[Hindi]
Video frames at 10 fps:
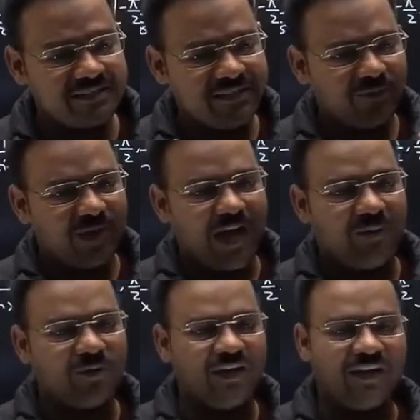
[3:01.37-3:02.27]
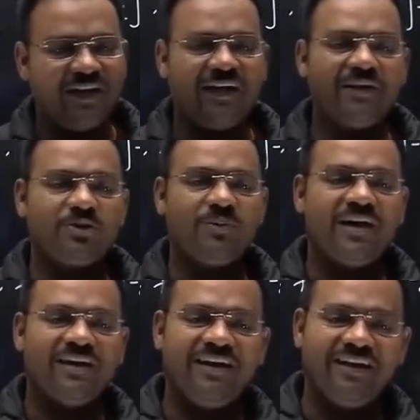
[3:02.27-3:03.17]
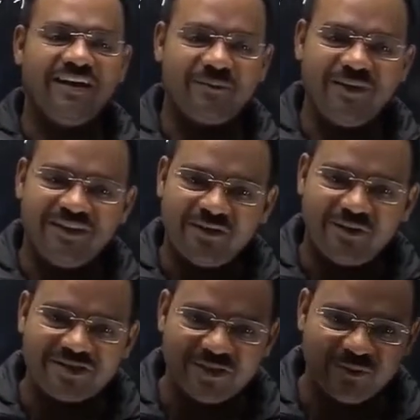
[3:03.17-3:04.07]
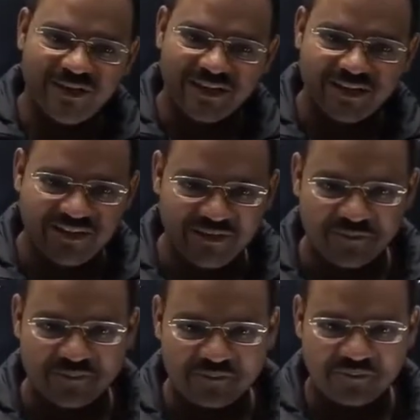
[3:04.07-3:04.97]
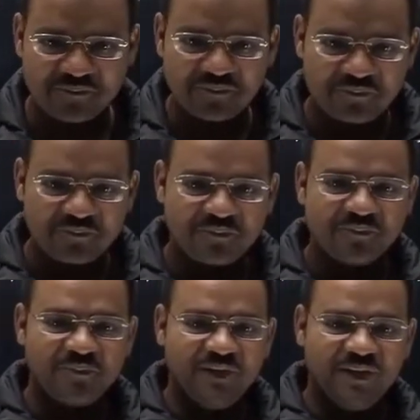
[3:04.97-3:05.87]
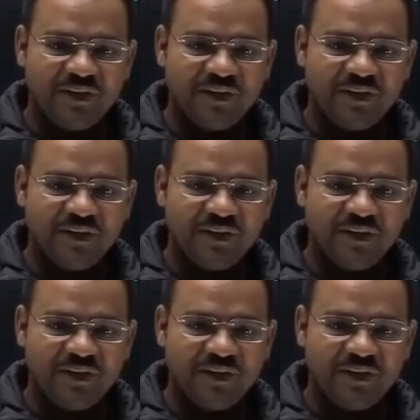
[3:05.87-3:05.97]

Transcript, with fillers: वो गायब होने लगेगा तुम्हारे घर में धन वर्षा होने लगी ठीक है